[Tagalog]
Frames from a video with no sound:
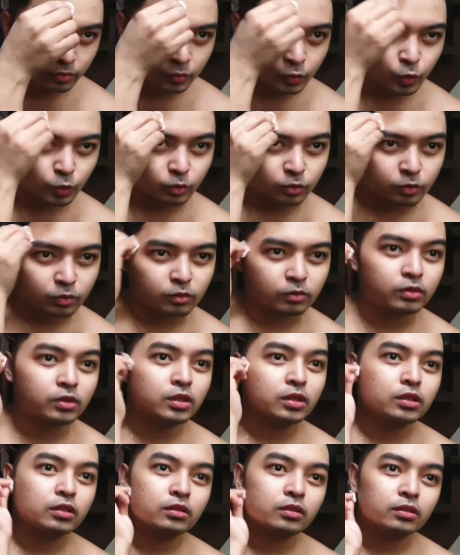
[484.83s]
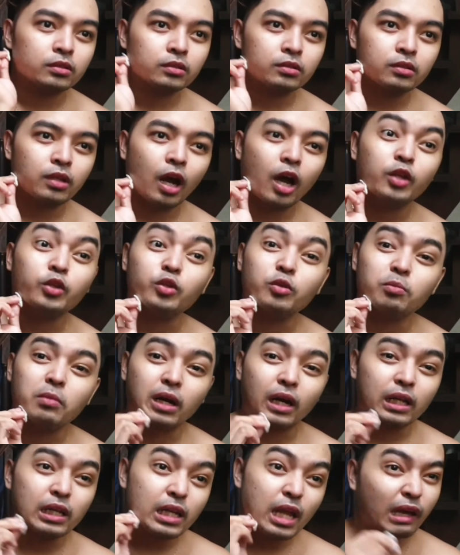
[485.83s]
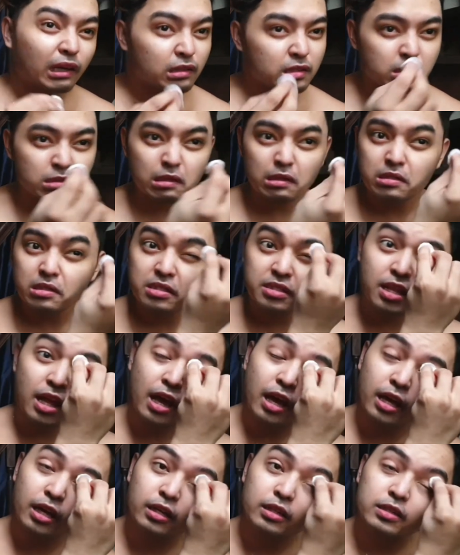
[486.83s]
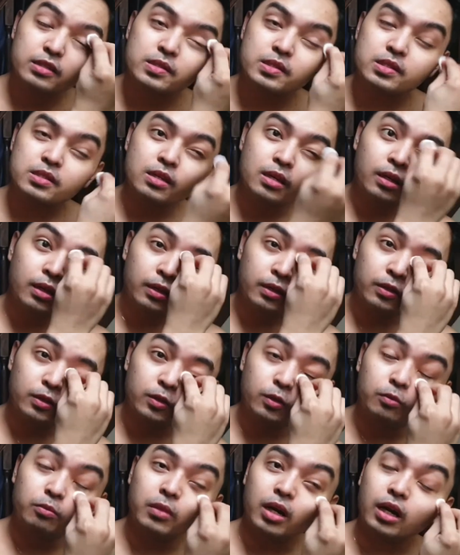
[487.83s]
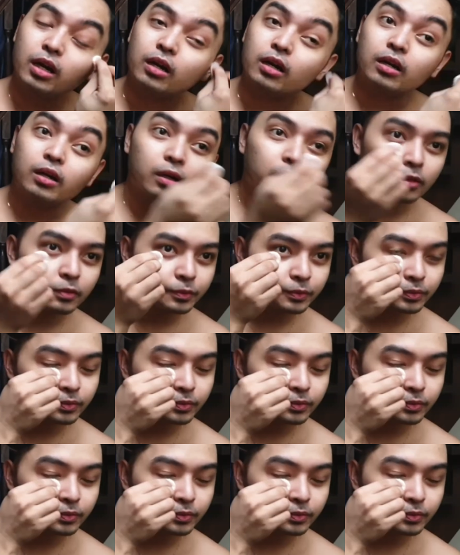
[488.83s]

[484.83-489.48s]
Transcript: kung ano yung mga likes, dislikes, yung mga